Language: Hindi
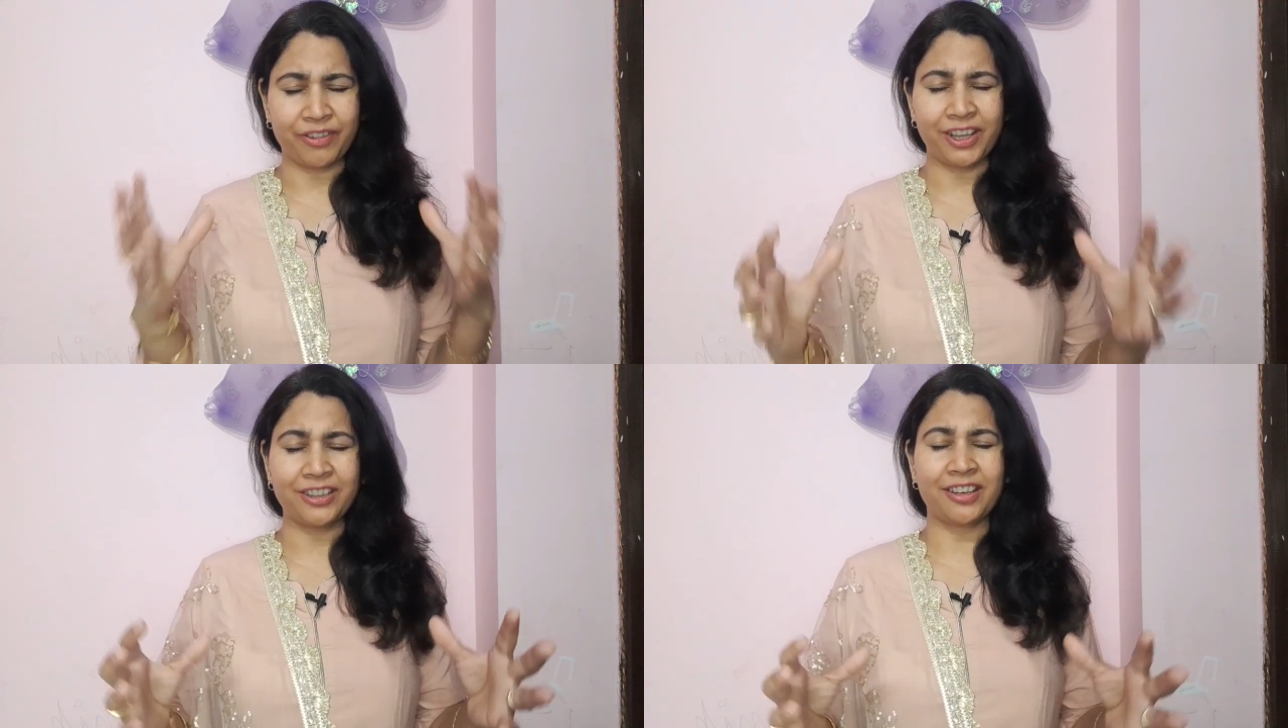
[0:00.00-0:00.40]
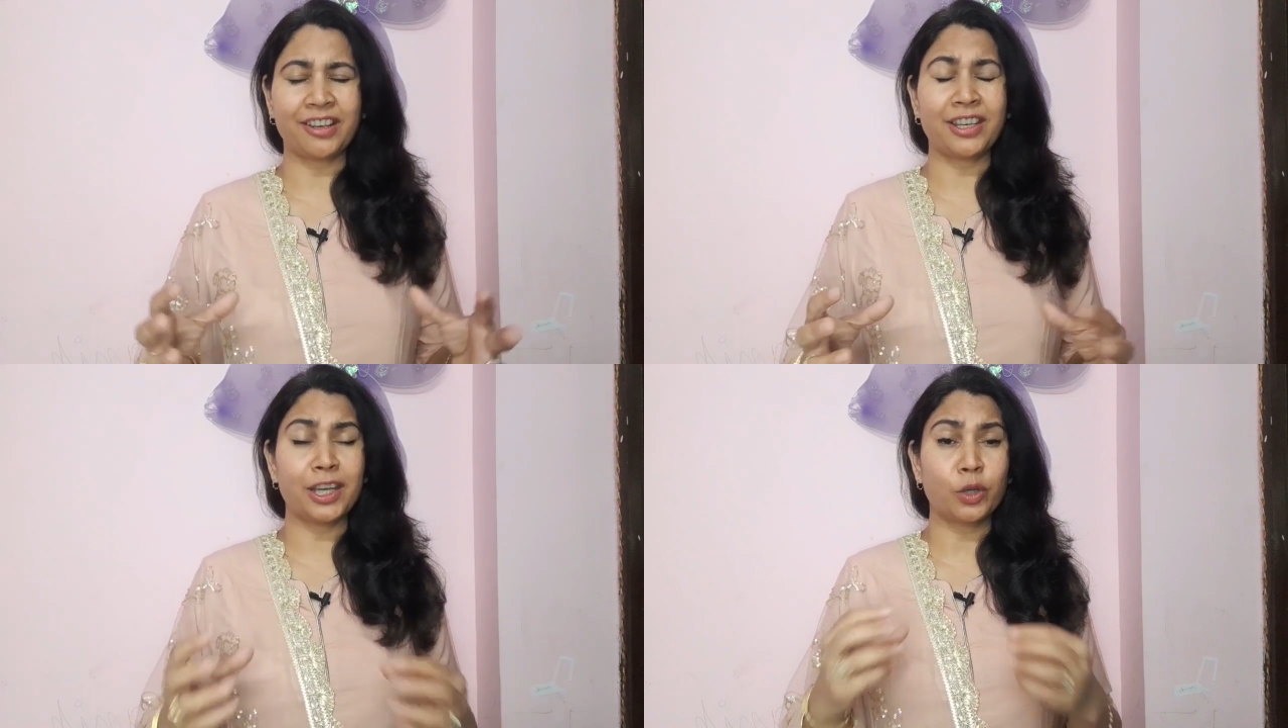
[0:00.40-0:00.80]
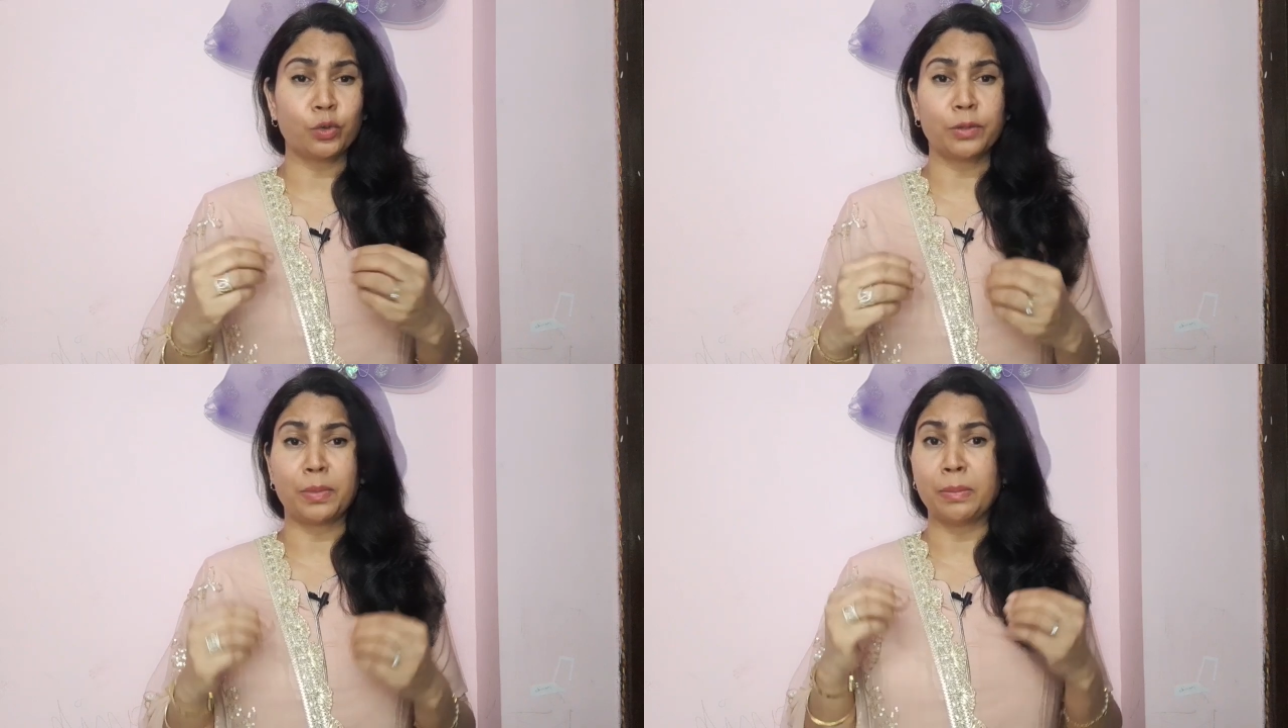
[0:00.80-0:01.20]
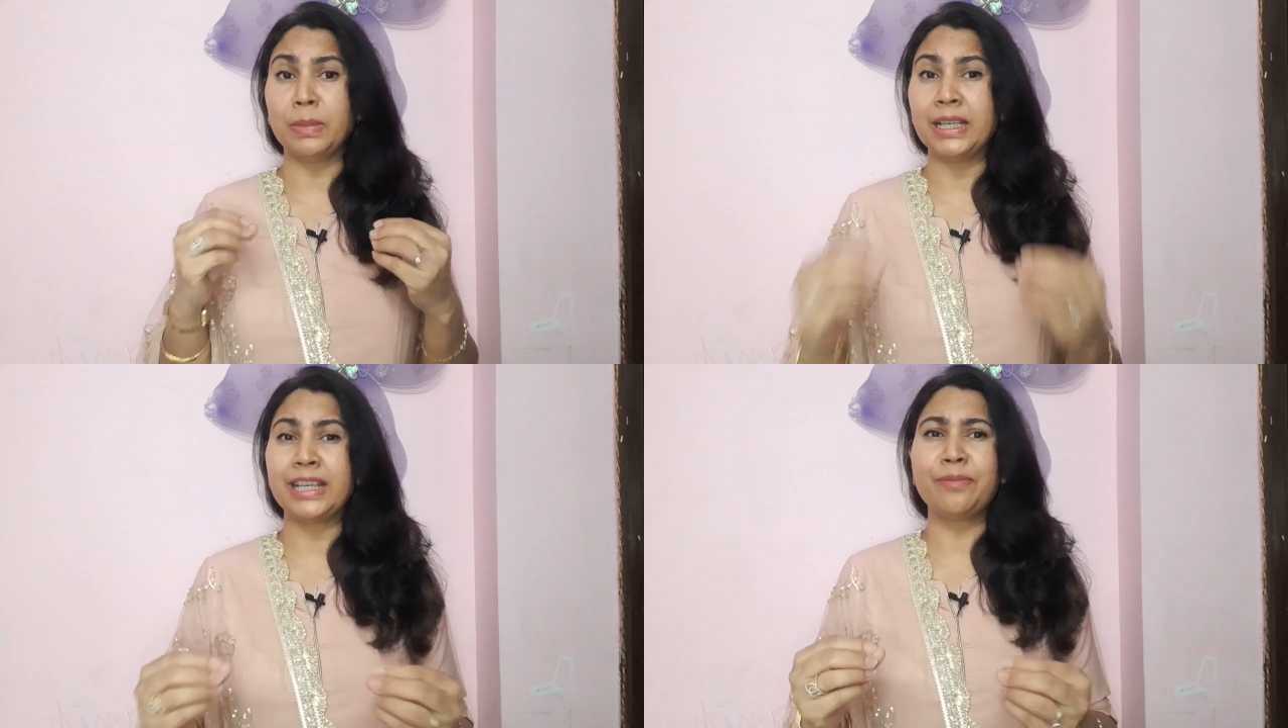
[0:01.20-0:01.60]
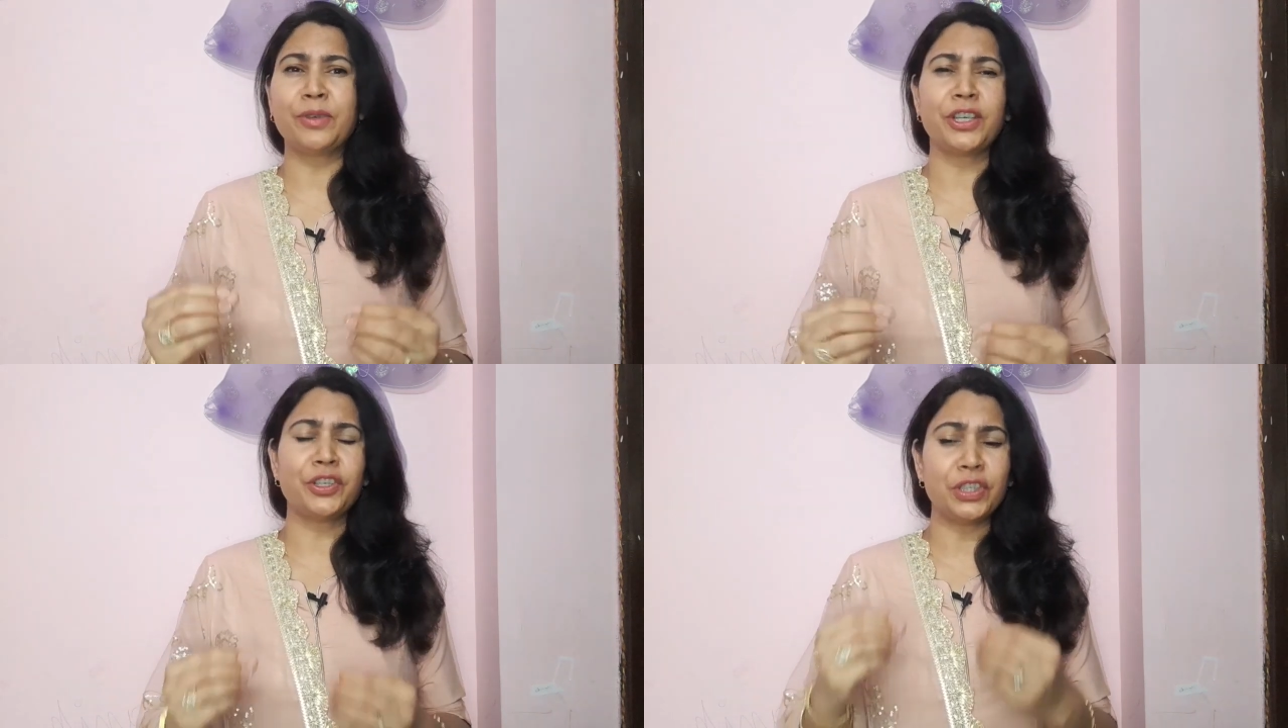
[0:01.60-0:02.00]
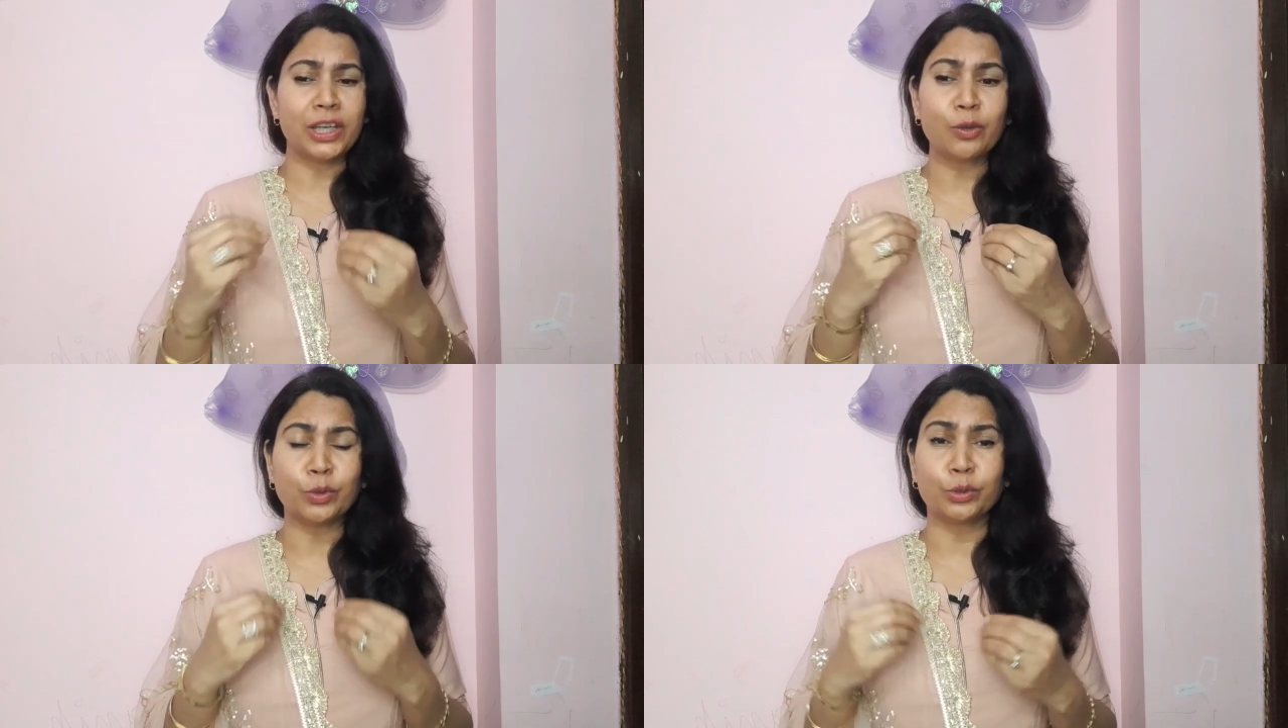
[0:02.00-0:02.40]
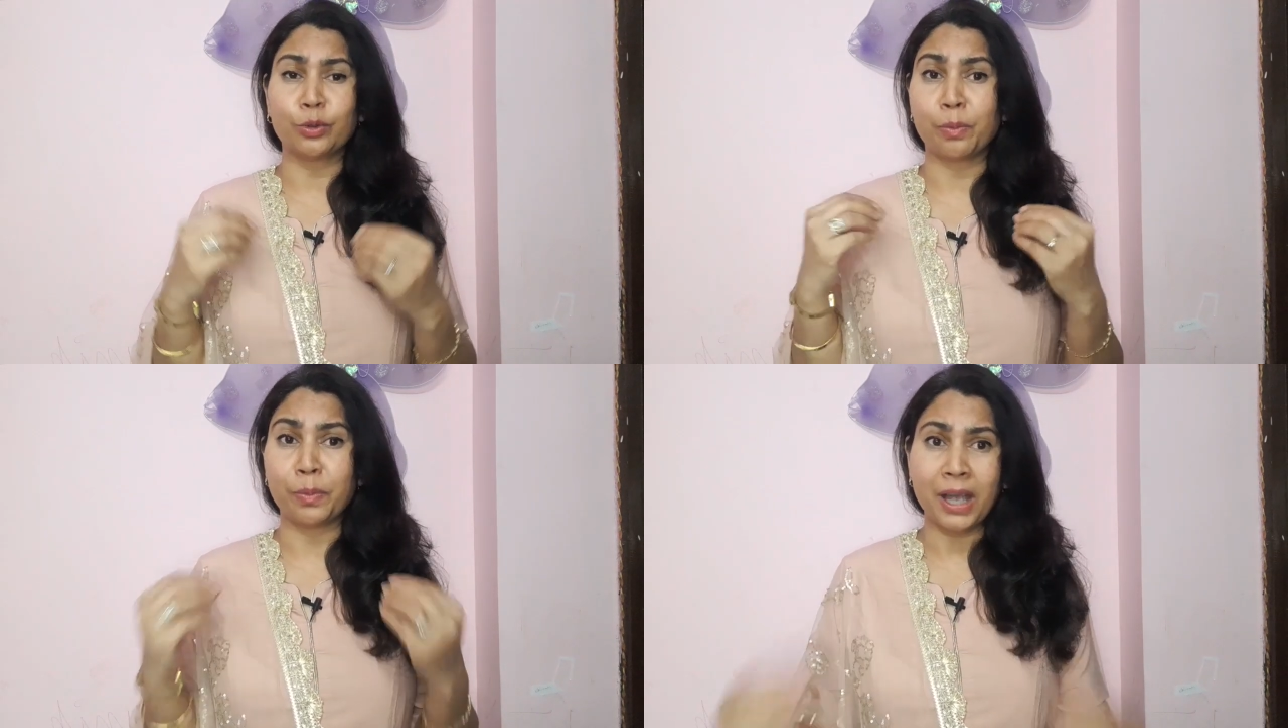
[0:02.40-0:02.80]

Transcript: फेथ रखिए खुद पे बिलीव कीजिए खुद को